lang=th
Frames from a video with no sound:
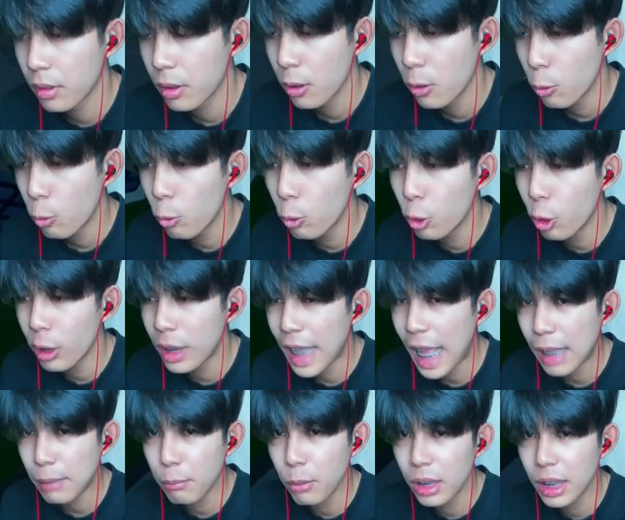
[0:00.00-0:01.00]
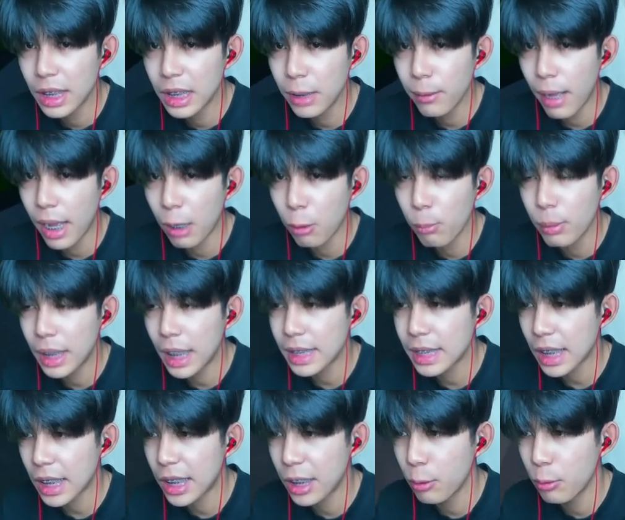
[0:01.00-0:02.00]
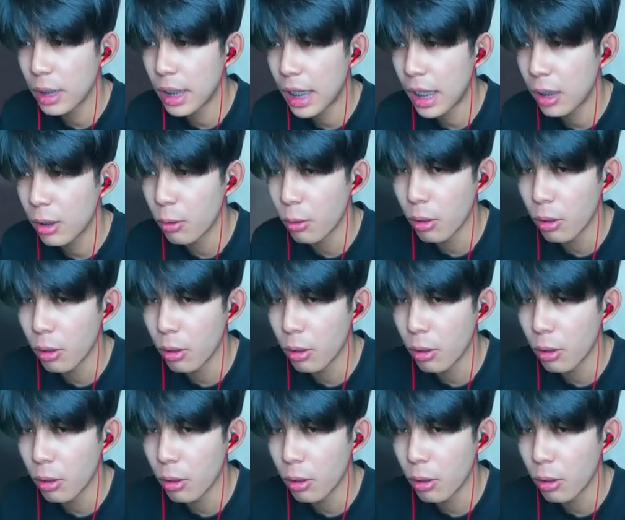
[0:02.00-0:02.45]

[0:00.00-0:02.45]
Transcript: กูโดนลัดหมดเลยนี่หว่า กูไม่ได้สกิลเลยฮัลโหล